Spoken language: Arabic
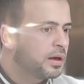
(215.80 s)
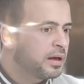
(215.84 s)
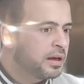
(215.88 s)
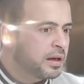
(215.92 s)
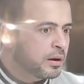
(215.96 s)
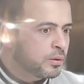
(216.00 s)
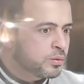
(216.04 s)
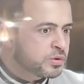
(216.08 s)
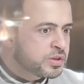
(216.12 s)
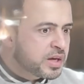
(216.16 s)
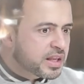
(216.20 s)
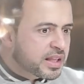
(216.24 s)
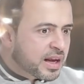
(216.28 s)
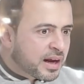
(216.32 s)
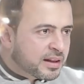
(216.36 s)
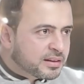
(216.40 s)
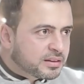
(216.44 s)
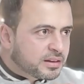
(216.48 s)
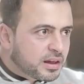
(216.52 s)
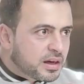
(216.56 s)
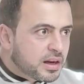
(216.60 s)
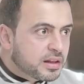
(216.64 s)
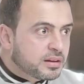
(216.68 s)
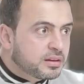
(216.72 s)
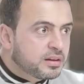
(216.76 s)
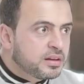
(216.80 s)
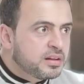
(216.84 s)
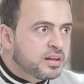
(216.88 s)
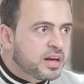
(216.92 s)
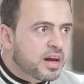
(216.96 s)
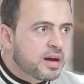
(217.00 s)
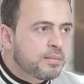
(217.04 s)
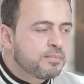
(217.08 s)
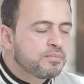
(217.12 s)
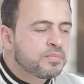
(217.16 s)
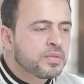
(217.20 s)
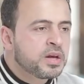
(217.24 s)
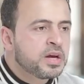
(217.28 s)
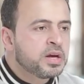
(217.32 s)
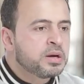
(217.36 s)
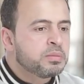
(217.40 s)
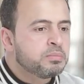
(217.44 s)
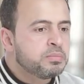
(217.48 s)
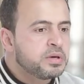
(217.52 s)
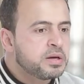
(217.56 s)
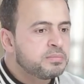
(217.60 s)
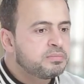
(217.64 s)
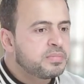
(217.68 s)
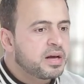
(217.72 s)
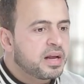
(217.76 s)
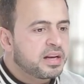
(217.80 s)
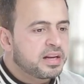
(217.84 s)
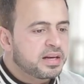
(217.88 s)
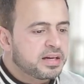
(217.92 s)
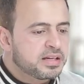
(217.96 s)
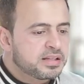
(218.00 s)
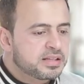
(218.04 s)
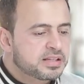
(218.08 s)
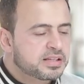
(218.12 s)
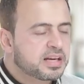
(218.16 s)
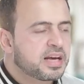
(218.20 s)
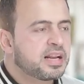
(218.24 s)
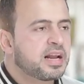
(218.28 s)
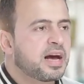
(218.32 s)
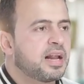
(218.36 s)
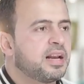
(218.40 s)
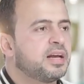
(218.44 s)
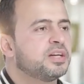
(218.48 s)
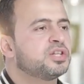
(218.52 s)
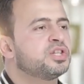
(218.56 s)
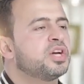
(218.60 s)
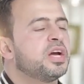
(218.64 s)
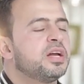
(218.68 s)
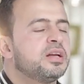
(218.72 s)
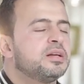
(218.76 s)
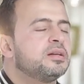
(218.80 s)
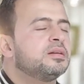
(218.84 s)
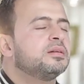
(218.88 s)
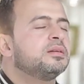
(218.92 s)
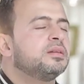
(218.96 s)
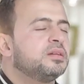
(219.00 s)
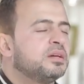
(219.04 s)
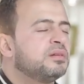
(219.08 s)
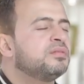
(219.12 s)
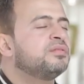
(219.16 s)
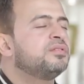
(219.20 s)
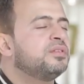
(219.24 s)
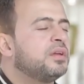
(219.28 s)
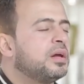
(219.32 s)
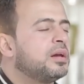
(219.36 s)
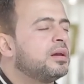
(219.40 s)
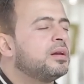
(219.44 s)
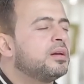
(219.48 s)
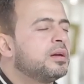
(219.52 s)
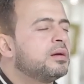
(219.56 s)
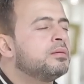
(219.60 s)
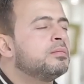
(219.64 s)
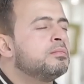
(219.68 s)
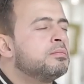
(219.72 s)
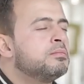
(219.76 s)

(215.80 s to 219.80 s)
لو زاد عن ثلاثة أيام بيبدأ الإنسان علشان يفضل